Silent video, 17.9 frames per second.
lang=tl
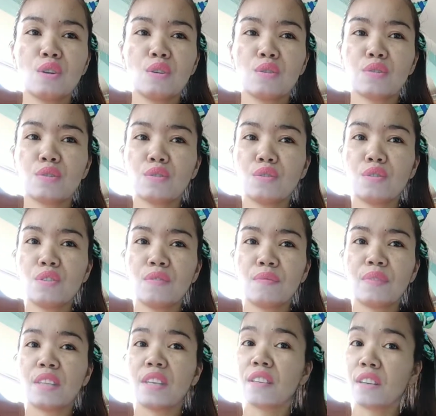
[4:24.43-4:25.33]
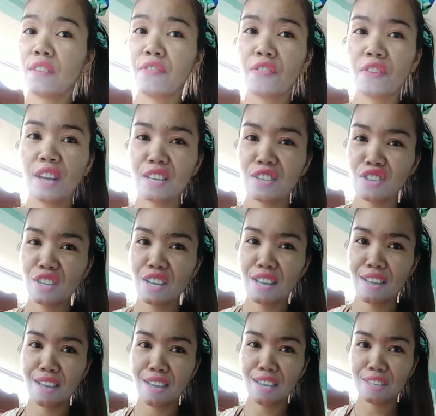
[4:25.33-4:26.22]
So, refresh
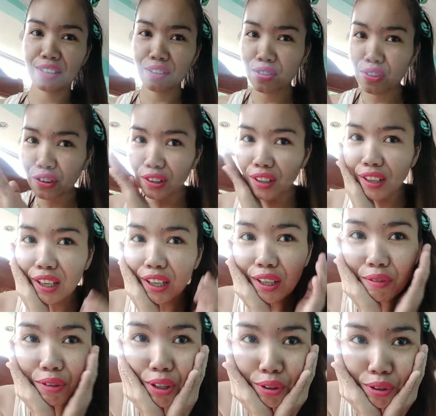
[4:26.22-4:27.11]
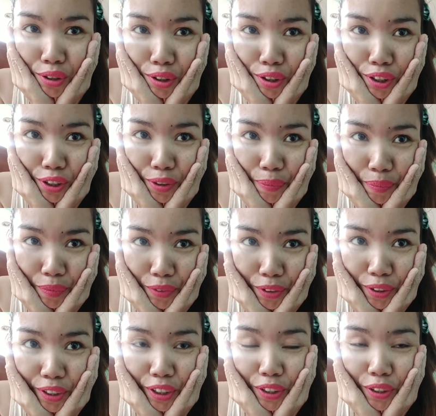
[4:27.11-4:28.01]
kaayo, awa o.
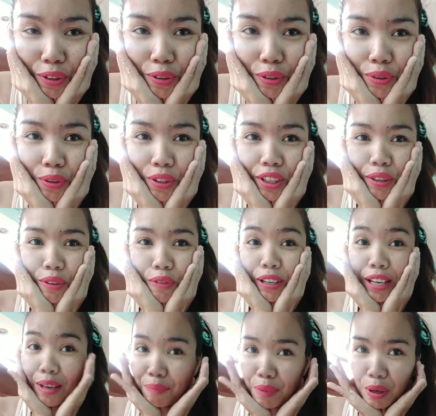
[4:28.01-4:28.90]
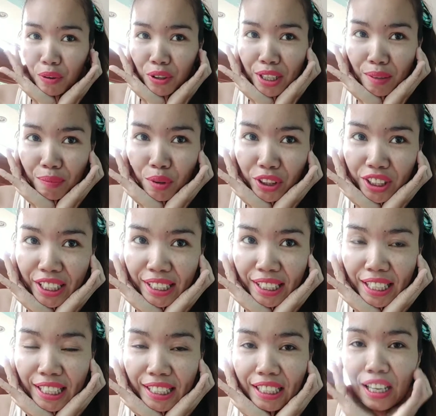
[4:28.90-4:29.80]
So, wala pa ko
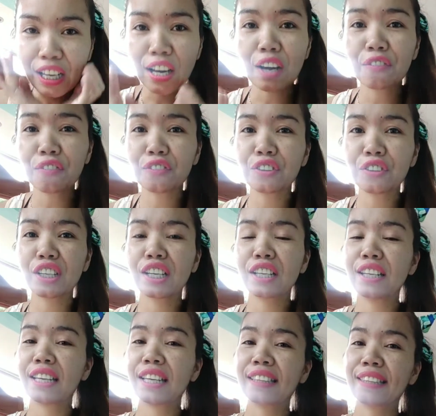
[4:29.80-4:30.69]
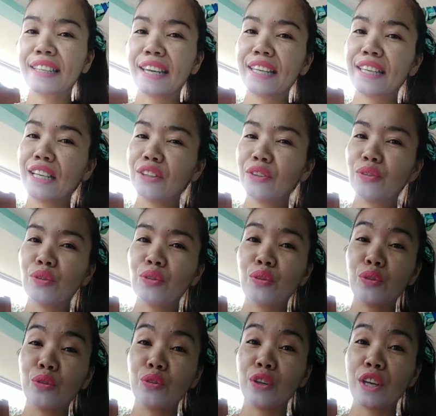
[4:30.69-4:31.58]
nagbutang ana. After ana, itry na to
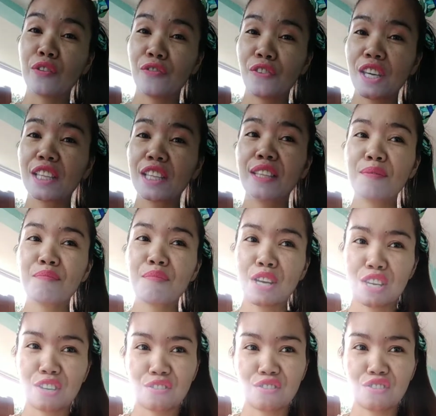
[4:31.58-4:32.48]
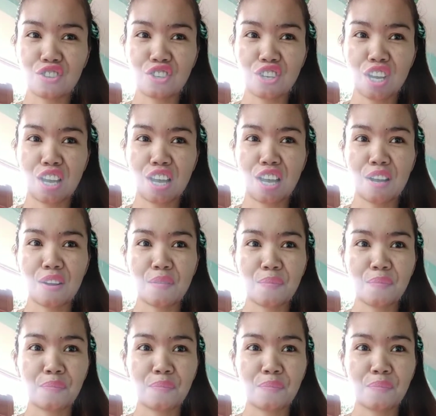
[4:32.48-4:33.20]
kung effective ba dito siya.